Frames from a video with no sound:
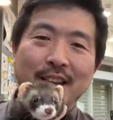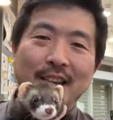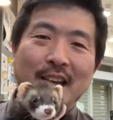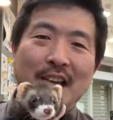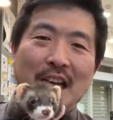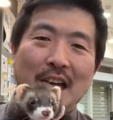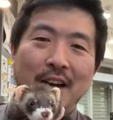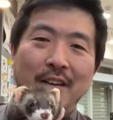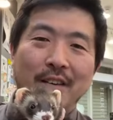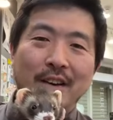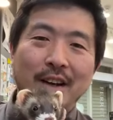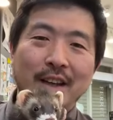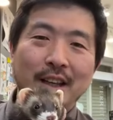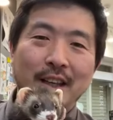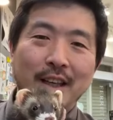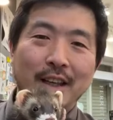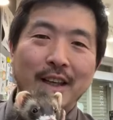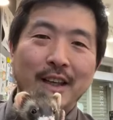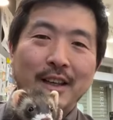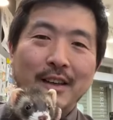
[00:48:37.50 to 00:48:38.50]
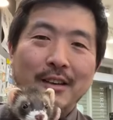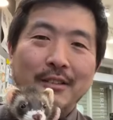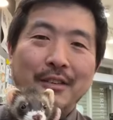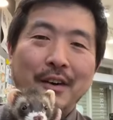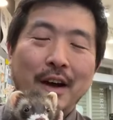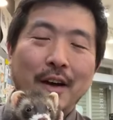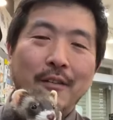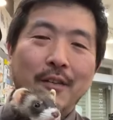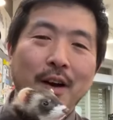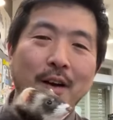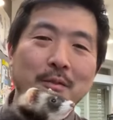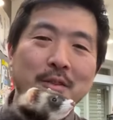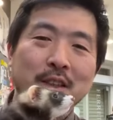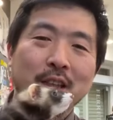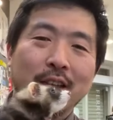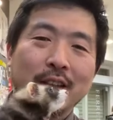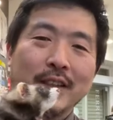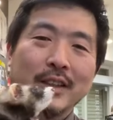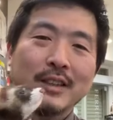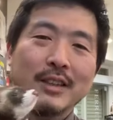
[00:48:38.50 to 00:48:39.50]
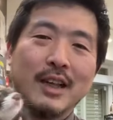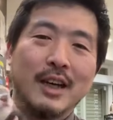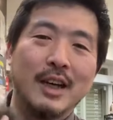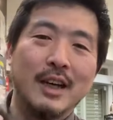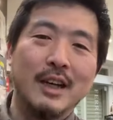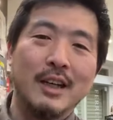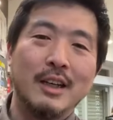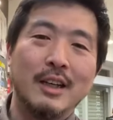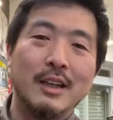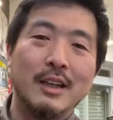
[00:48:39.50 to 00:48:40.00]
あ、かわいい。ファーファームさんですか？